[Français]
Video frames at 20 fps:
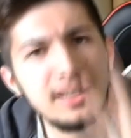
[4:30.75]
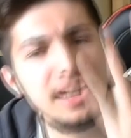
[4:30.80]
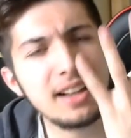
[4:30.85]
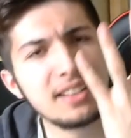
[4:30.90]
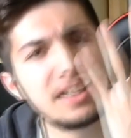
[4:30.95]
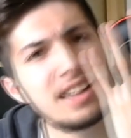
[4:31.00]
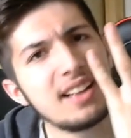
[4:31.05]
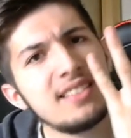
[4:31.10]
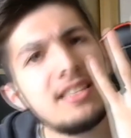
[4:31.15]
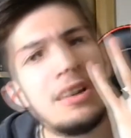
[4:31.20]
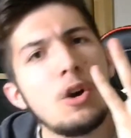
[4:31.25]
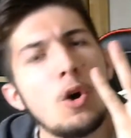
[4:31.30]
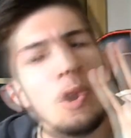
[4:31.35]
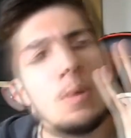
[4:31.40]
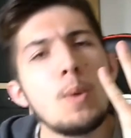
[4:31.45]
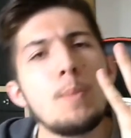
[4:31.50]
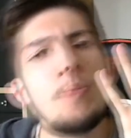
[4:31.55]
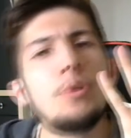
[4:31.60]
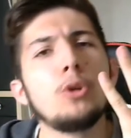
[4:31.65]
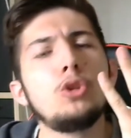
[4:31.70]
4 à 0,
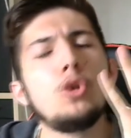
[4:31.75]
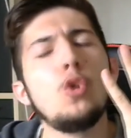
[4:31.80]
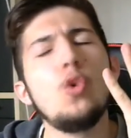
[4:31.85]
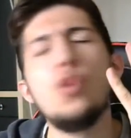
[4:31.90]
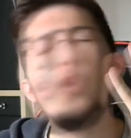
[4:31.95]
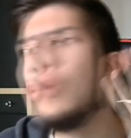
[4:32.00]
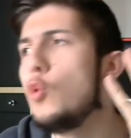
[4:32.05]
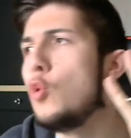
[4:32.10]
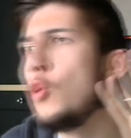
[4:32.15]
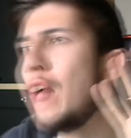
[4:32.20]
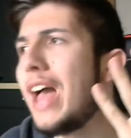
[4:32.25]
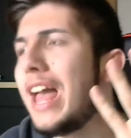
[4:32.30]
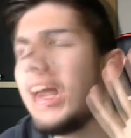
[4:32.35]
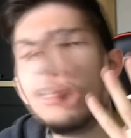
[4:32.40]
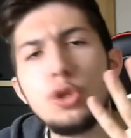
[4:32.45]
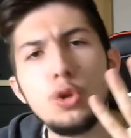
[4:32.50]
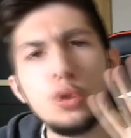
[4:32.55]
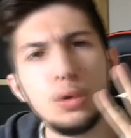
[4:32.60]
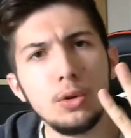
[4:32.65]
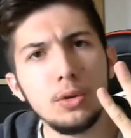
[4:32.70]
mon pote. Où
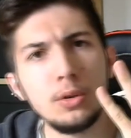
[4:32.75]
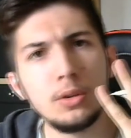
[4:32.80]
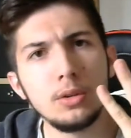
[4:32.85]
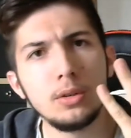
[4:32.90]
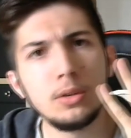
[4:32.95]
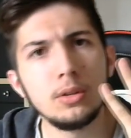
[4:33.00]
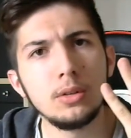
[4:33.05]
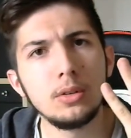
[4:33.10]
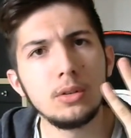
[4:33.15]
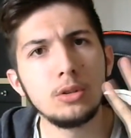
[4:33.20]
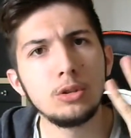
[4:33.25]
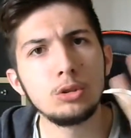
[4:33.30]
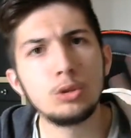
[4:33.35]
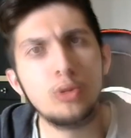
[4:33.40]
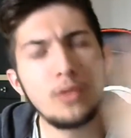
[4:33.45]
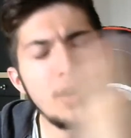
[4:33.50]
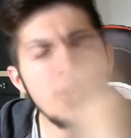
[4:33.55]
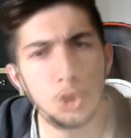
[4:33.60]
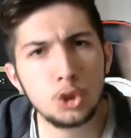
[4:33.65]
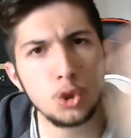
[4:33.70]
es-tu
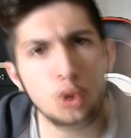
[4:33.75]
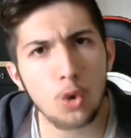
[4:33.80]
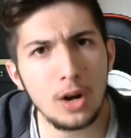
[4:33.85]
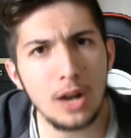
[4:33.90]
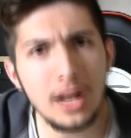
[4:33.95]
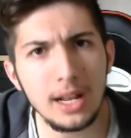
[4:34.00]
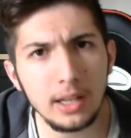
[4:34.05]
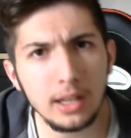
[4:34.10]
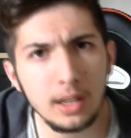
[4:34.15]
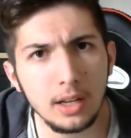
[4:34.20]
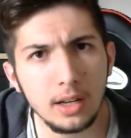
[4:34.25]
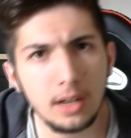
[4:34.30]
Tu vois le jour là